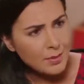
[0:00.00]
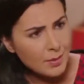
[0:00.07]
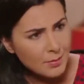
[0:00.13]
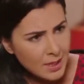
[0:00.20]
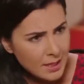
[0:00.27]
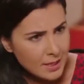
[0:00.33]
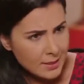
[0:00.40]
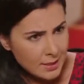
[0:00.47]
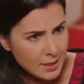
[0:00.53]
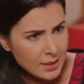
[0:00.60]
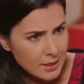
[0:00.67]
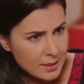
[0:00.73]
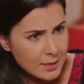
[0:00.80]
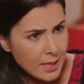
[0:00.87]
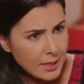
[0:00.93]
وترجعي بكرة
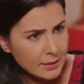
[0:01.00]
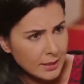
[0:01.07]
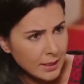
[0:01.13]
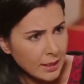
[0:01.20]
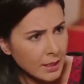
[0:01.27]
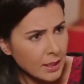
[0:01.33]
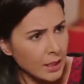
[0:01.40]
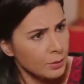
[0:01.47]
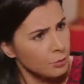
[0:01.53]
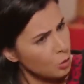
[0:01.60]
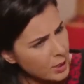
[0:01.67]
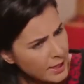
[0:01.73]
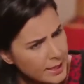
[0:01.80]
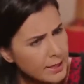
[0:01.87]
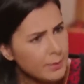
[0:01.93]
الصبح الضيعة؟
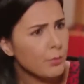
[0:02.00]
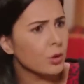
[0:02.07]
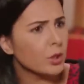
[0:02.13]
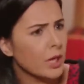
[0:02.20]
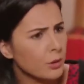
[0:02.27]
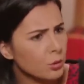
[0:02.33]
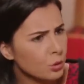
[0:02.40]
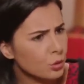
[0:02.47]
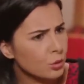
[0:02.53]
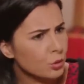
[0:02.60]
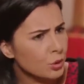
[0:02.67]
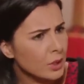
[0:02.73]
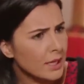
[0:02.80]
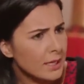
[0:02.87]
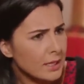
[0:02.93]
بس لحتى ينسلوا أي
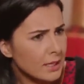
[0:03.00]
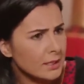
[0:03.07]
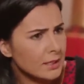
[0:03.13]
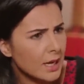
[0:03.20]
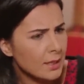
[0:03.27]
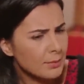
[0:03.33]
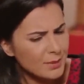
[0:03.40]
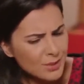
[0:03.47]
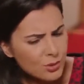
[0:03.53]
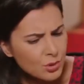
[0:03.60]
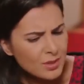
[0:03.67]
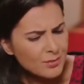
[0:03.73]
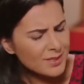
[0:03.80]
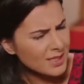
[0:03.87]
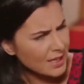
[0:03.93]
هالقصة وبعدين
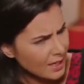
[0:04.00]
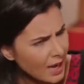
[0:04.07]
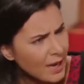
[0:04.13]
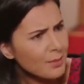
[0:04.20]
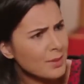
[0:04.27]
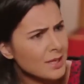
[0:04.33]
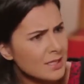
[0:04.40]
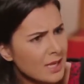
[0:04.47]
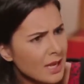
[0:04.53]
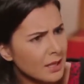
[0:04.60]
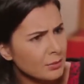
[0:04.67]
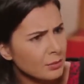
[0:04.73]
بترجعي مرة تانية